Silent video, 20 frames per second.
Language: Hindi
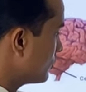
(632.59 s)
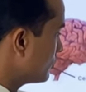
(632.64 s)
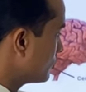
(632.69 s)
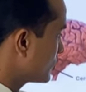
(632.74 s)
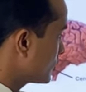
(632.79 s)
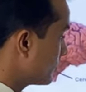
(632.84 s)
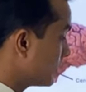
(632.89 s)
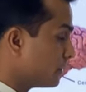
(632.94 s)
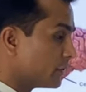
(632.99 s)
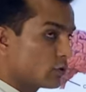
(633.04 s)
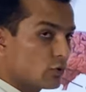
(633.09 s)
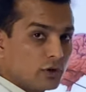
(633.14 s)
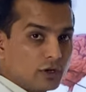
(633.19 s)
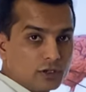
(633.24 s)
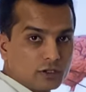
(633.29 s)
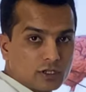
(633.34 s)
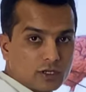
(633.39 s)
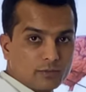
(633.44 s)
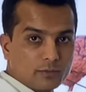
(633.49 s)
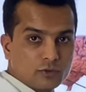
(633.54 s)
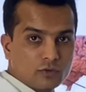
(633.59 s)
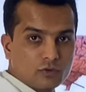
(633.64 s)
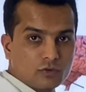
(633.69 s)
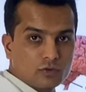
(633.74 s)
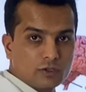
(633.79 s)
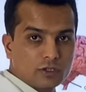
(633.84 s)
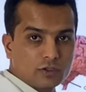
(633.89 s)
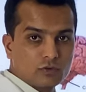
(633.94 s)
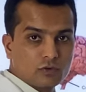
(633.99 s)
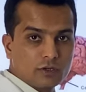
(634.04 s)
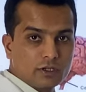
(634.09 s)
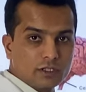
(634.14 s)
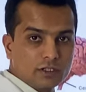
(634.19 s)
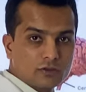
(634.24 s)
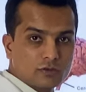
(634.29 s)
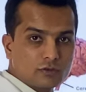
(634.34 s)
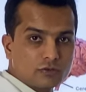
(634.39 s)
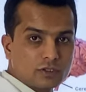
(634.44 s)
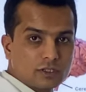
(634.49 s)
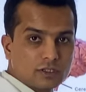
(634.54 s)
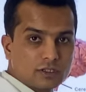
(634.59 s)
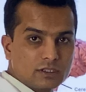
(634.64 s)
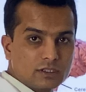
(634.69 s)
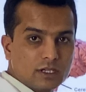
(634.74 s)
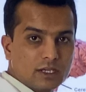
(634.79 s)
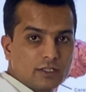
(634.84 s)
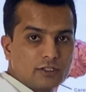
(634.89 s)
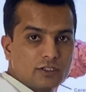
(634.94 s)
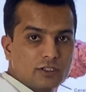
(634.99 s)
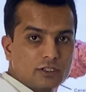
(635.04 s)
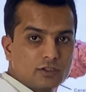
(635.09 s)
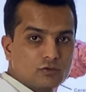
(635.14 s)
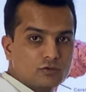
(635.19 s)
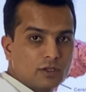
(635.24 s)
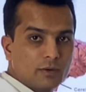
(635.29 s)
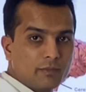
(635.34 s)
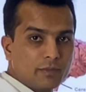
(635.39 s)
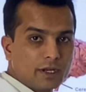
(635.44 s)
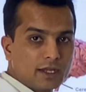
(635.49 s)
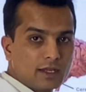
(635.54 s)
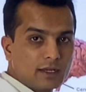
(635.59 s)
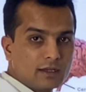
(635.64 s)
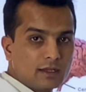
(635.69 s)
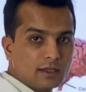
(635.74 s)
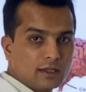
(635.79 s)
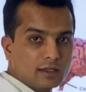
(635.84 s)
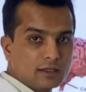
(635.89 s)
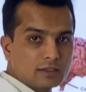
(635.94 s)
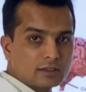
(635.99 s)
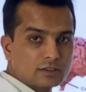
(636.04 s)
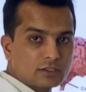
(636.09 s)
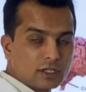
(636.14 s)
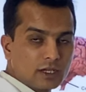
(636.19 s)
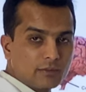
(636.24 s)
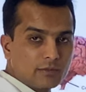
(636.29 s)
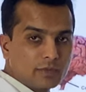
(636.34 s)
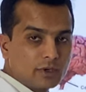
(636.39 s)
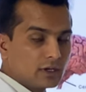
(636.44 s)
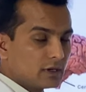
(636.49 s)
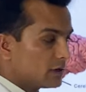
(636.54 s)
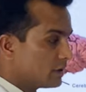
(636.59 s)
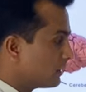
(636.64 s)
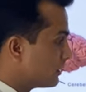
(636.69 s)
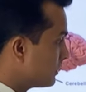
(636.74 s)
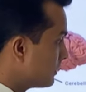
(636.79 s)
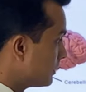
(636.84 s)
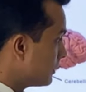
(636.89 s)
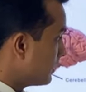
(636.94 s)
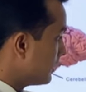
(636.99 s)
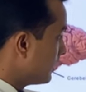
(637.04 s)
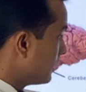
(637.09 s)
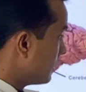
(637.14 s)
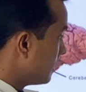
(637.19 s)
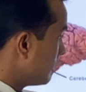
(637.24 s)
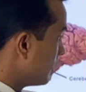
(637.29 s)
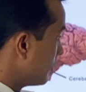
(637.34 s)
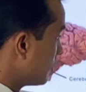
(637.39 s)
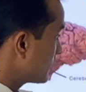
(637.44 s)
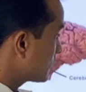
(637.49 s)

उसमें भी कोई इंटरप्शन होगी तो लीन हो सकती है इंजरी टू द ब्रेन स्टेम और